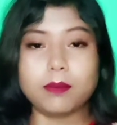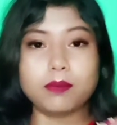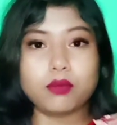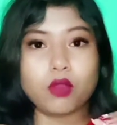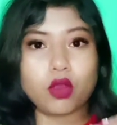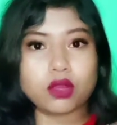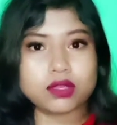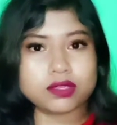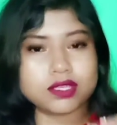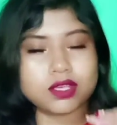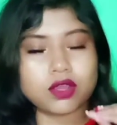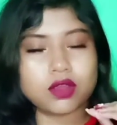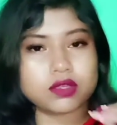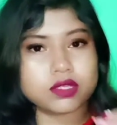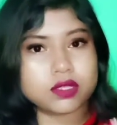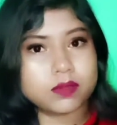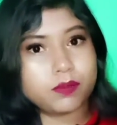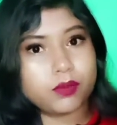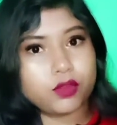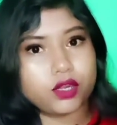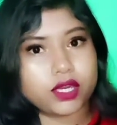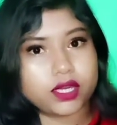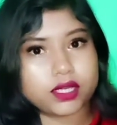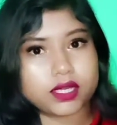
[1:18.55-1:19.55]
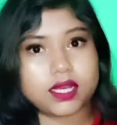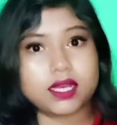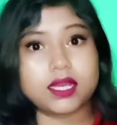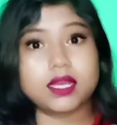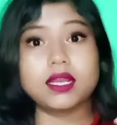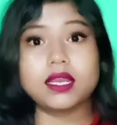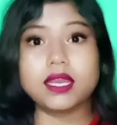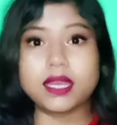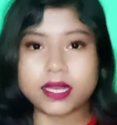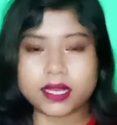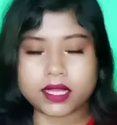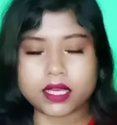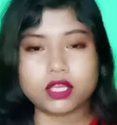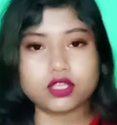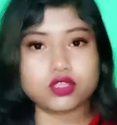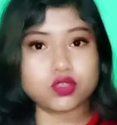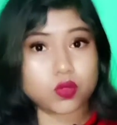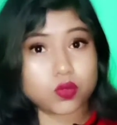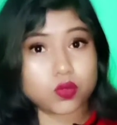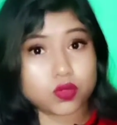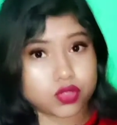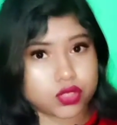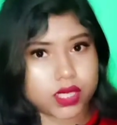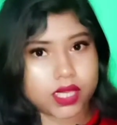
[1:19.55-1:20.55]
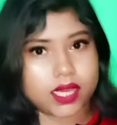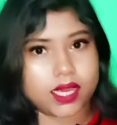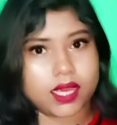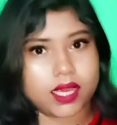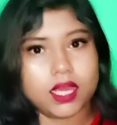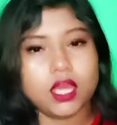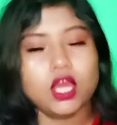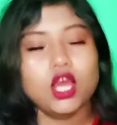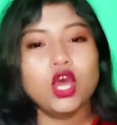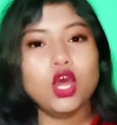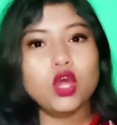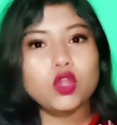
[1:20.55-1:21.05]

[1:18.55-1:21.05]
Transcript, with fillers: आप कौन सी कौन सी प्रोडक्ट अगर लेने की सोच रहे हैं